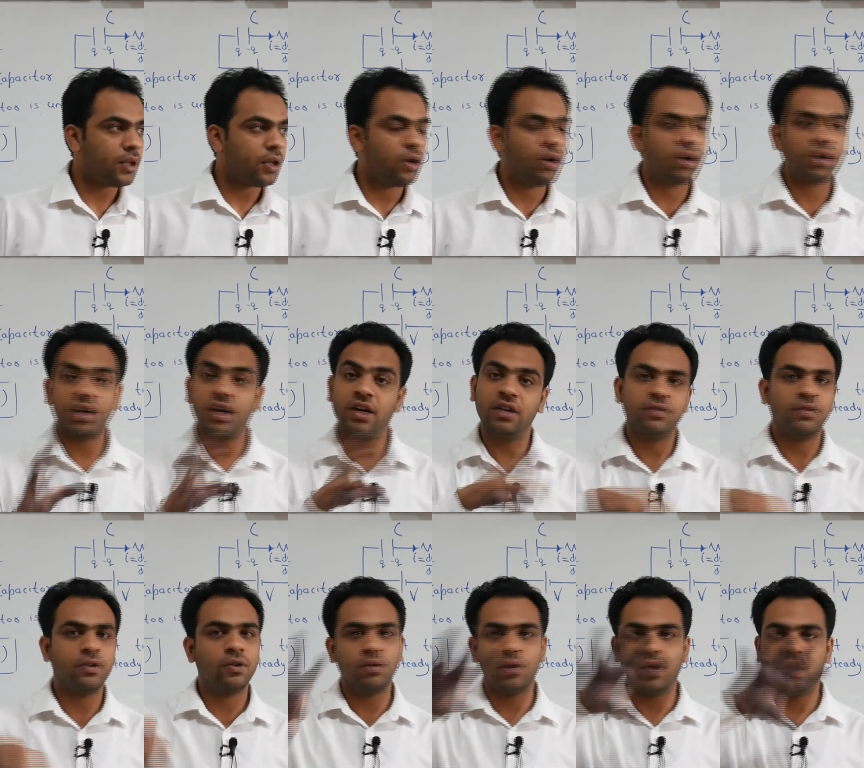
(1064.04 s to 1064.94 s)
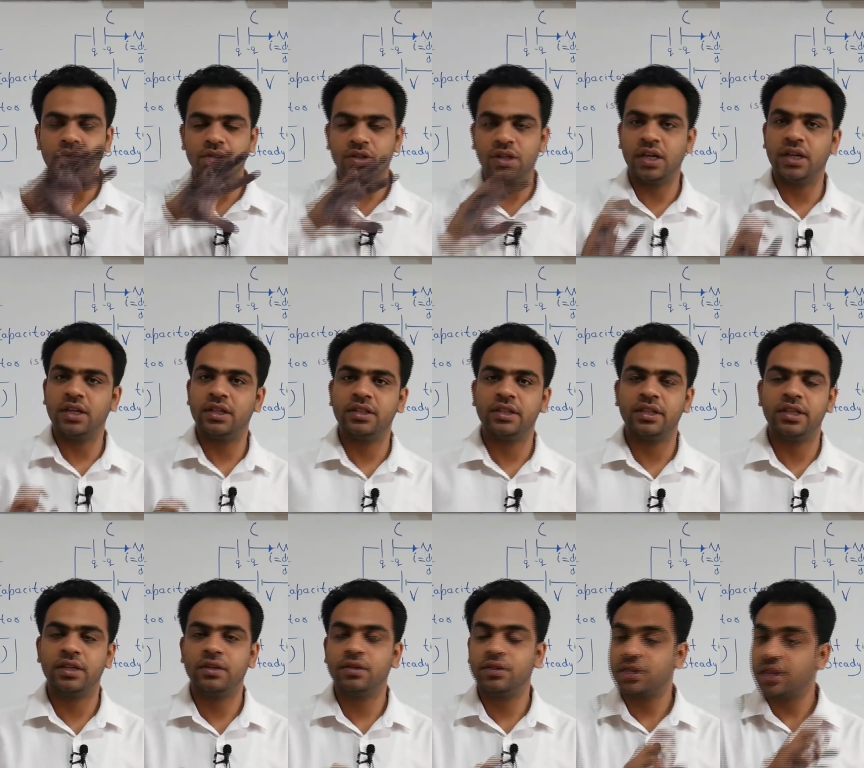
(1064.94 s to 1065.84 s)
और करंट फ्लो हुआ उस कारण से
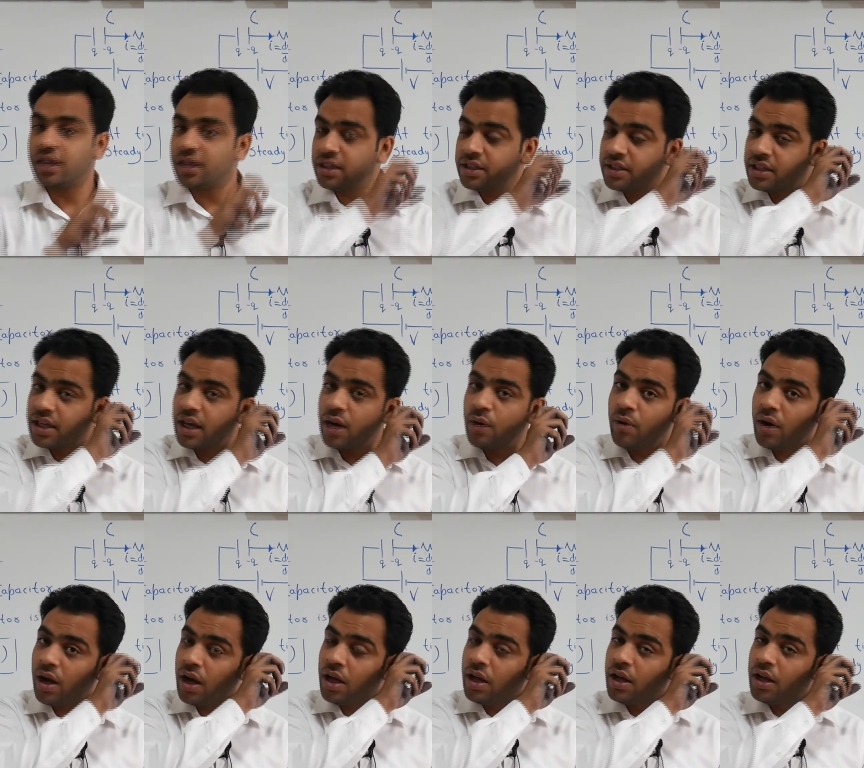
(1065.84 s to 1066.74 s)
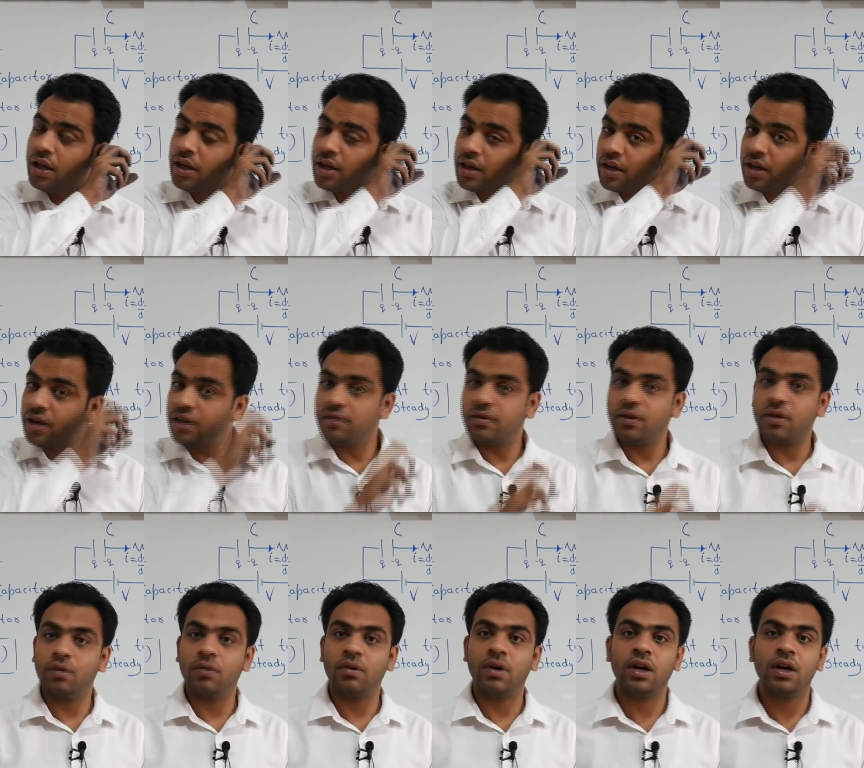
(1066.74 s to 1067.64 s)
उस कारण से क्या हुआ करंट फ्लो
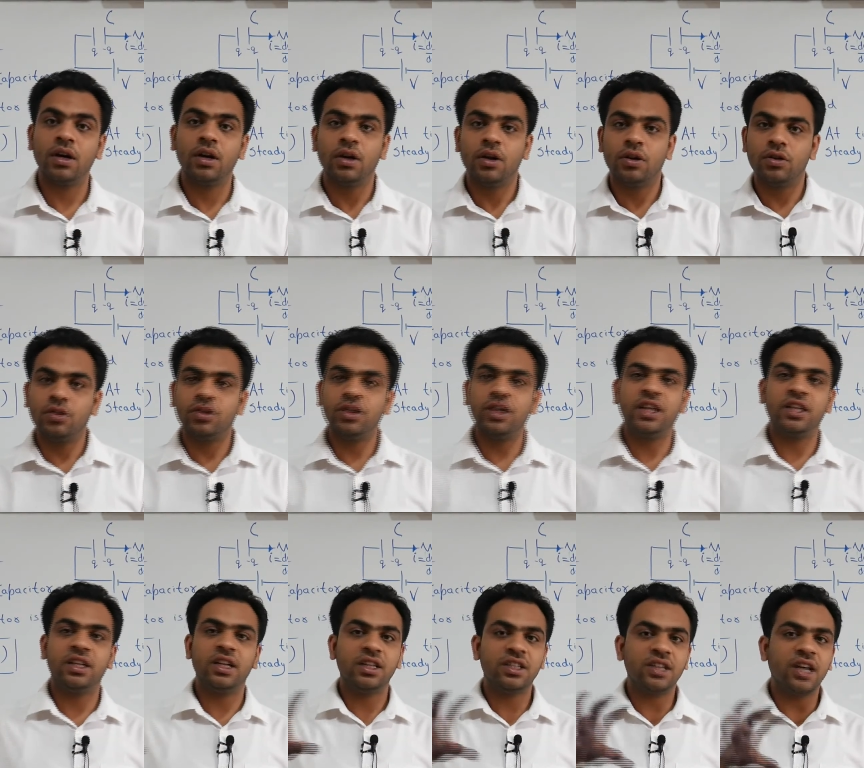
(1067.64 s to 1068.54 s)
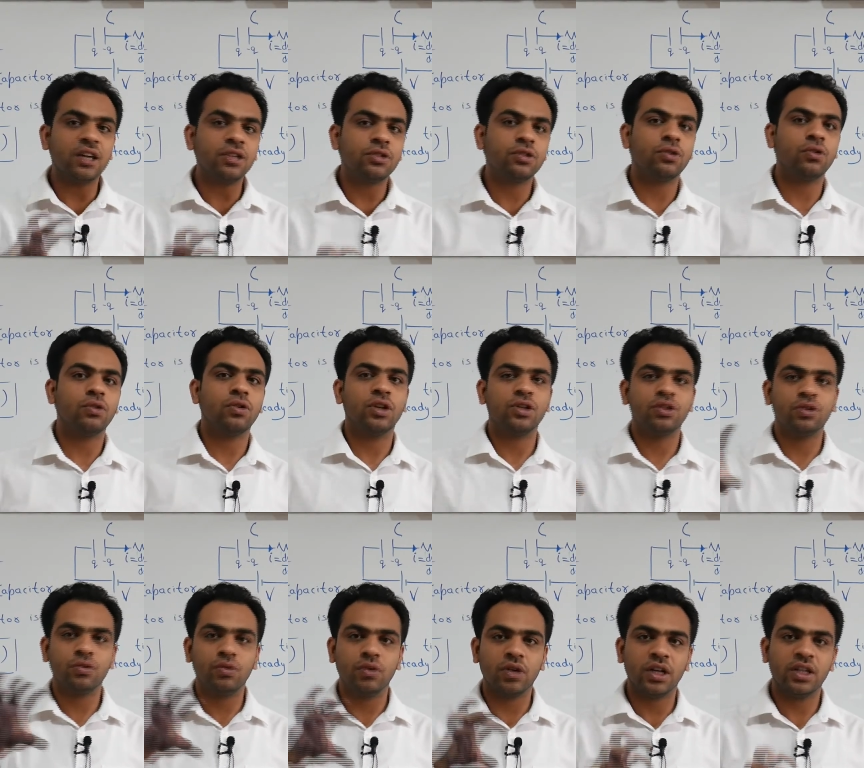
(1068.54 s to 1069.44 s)
हुआ तो धीरे धीरे चार्ज स्टोर होना
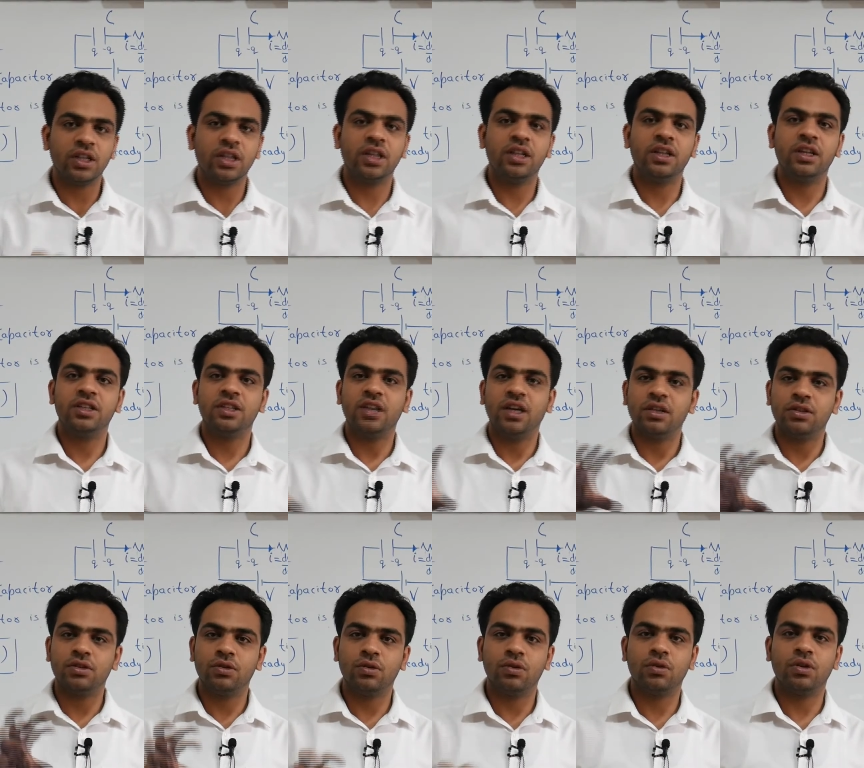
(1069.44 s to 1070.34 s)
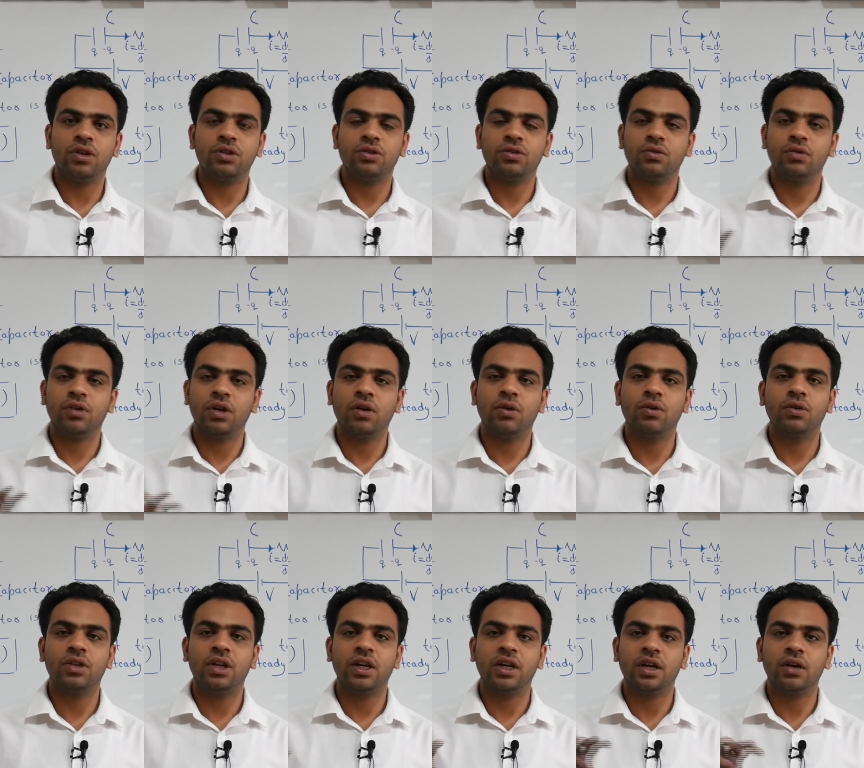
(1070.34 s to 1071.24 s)
शुरू हो गया धीरे धीरे चार्ज स्टोर होना शुरू हो गया
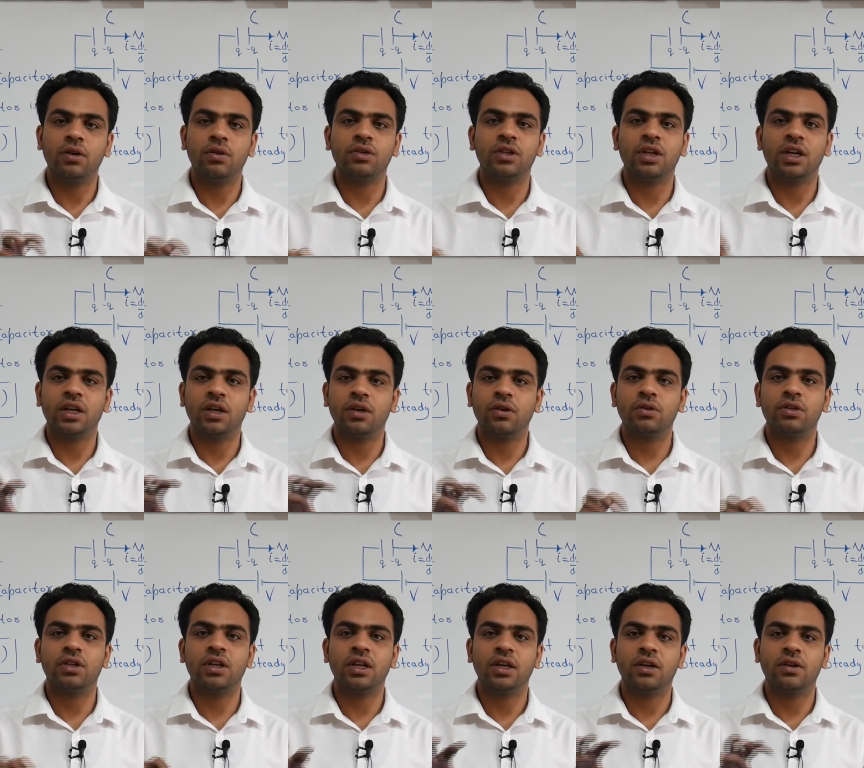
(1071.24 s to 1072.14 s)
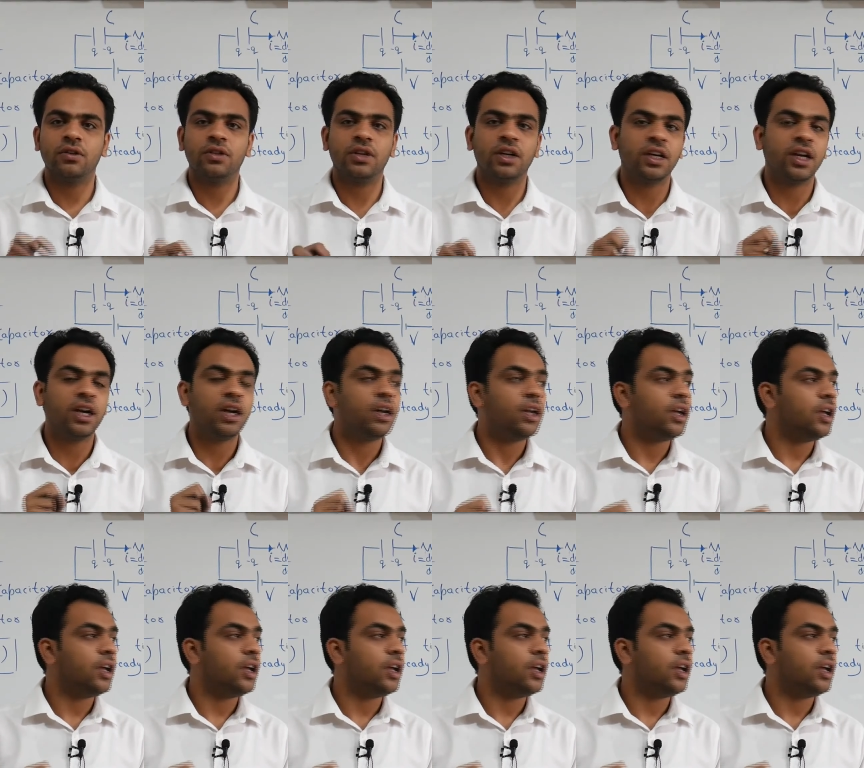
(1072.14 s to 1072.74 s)
होता गया होता गया होता गया होता गया